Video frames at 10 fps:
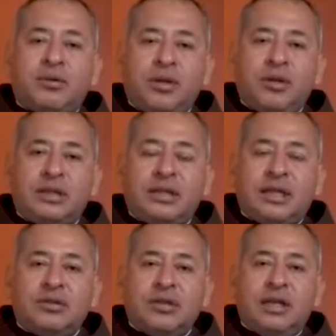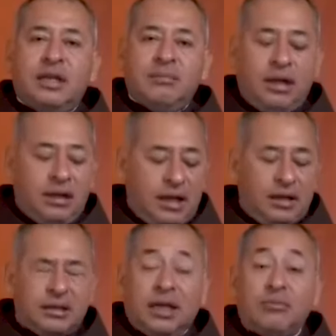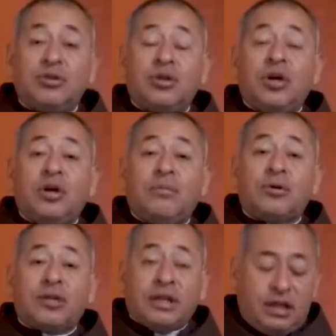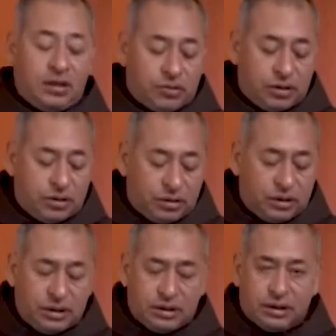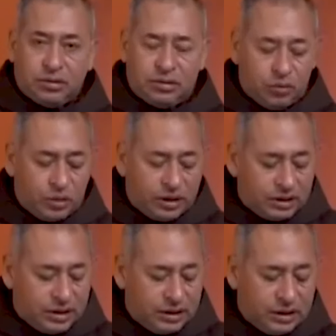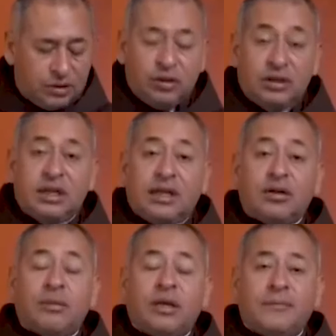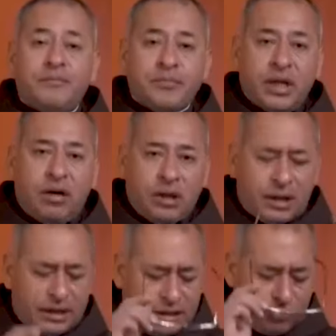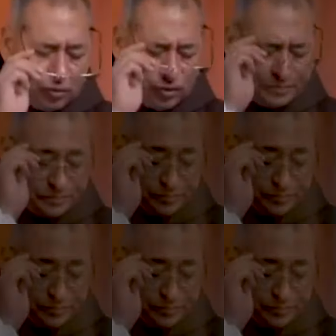por medio de Santa Rosa de Lima seamos protegidos. Entonces esas son nuestras intenciones de la novena. Ahora recemos.